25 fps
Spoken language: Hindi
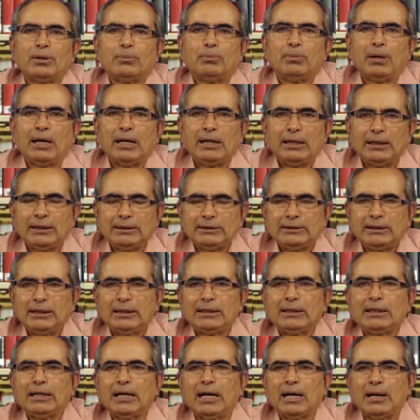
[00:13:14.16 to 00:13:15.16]
मान लीजिए
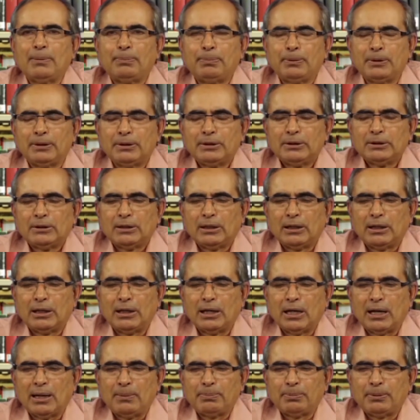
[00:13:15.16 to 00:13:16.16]
कि आप
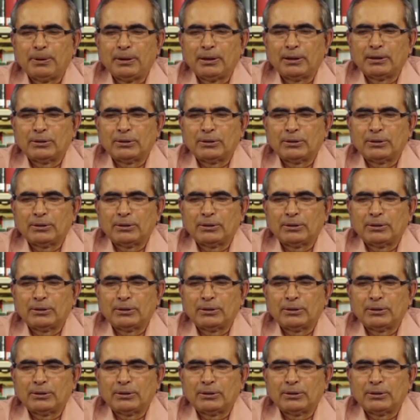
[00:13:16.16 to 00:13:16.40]
आप